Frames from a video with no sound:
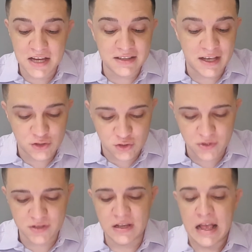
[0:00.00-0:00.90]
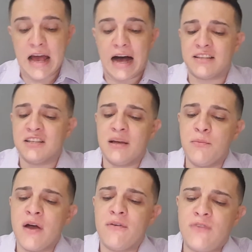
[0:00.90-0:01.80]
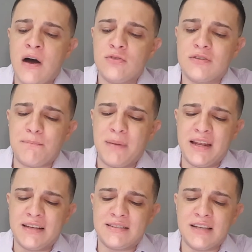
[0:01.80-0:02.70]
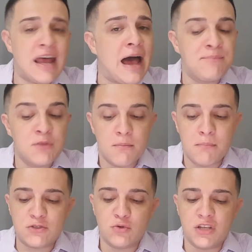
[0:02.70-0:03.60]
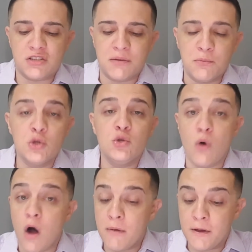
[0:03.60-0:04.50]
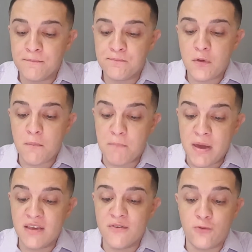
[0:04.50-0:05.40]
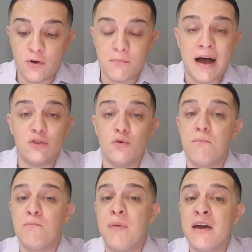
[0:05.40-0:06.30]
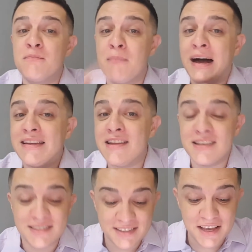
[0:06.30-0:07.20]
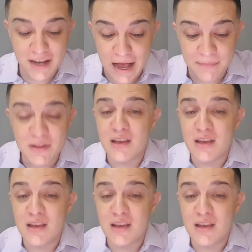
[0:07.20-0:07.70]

intenções. A testemunha falsa perecerá, mas o testemunho do homem bem informado permanecerá.